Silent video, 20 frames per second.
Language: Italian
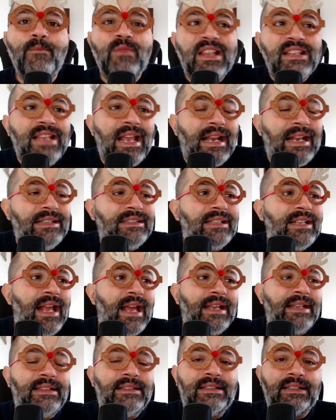Silent
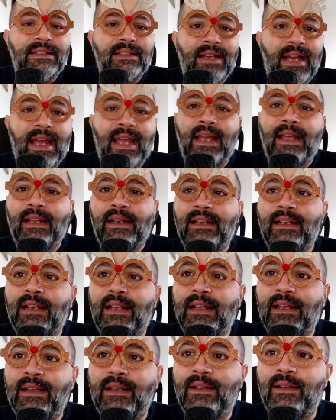Night è
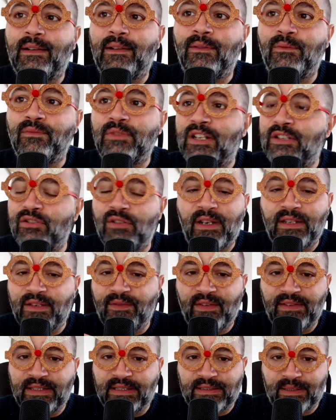la, una storia di
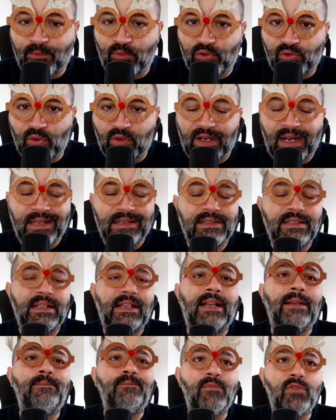vendetta molto
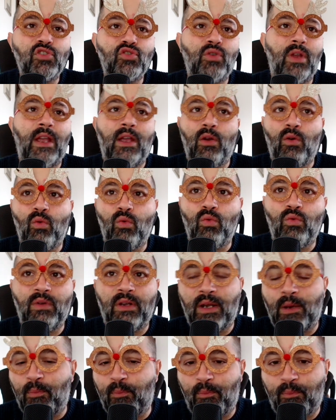classica, cioè
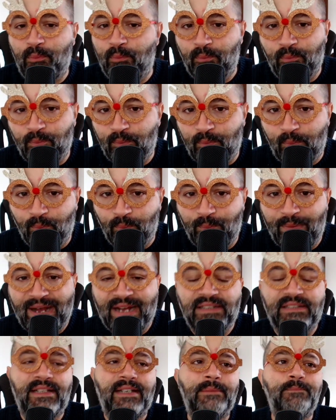un, un
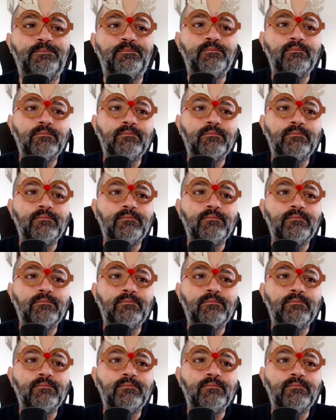padre